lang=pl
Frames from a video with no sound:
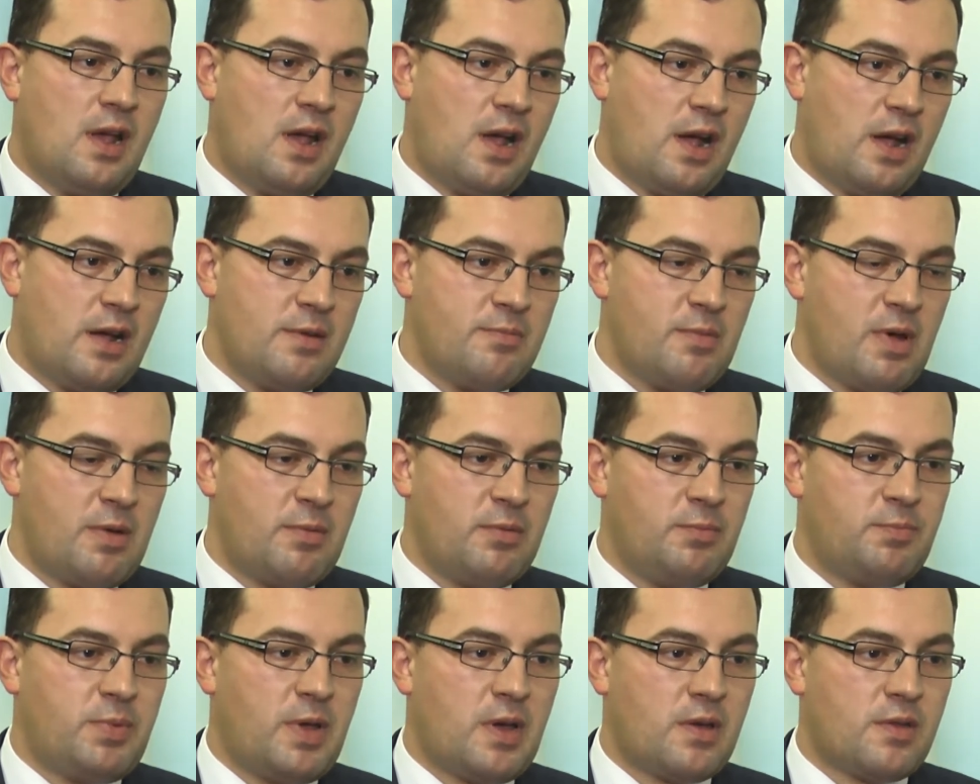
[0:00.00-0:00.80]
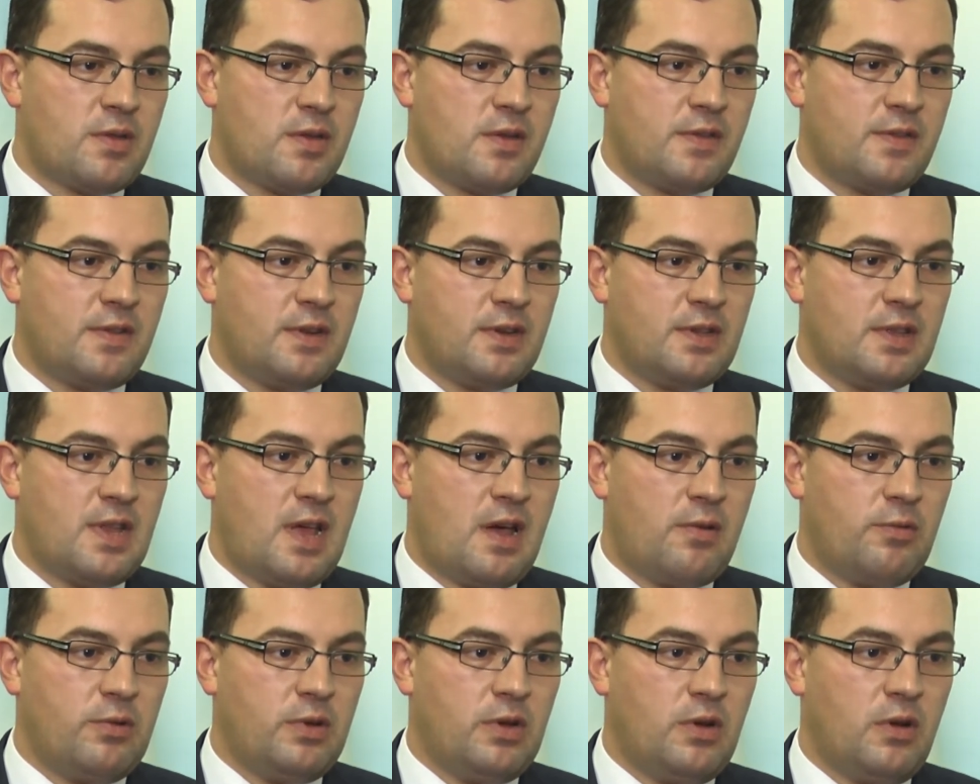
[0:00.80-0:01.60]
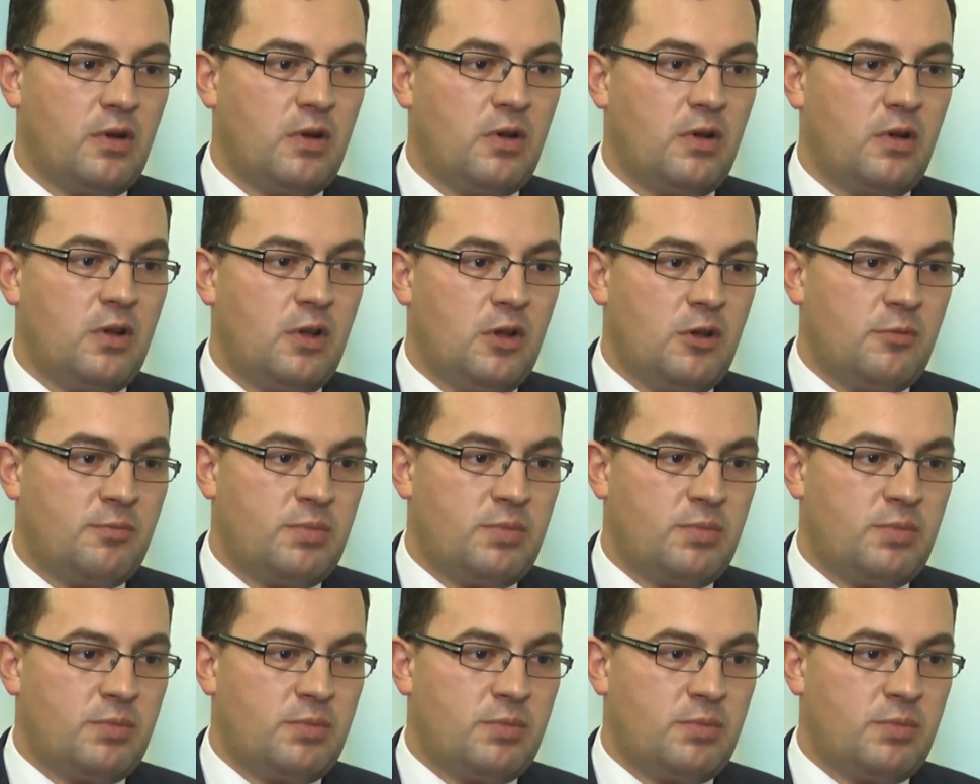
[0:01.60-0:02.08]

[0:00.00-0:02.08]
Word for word: ale mamy pierwsze sygnały o